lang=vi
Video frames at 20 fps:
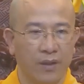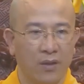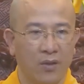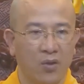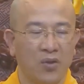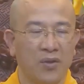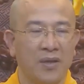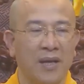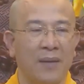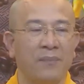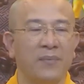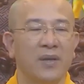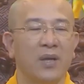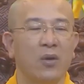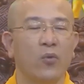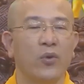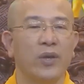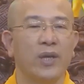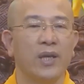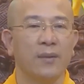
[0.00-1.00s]
Có 5 điều
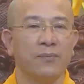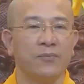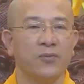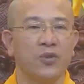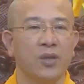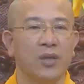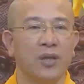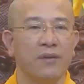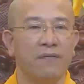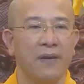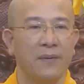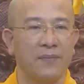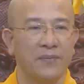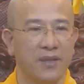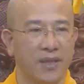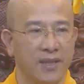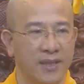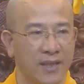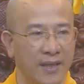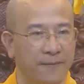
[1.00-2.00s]
nguy hiểm cho người phạm
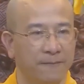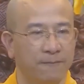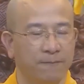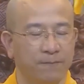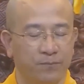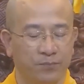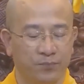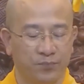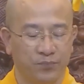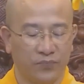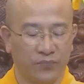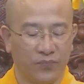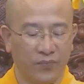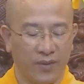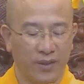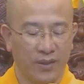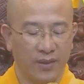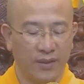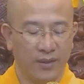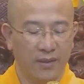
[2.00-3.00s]
giới nha.
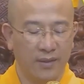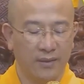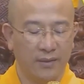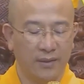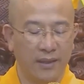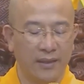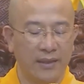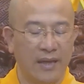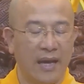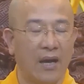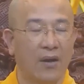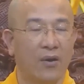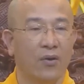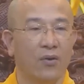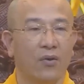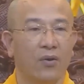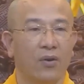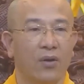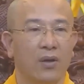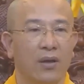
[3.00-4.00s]
Thế
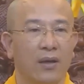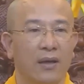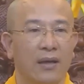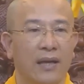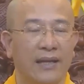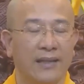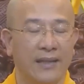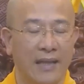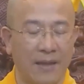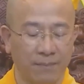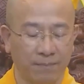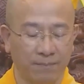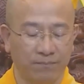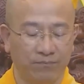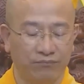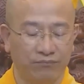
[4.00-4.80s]
nào là 5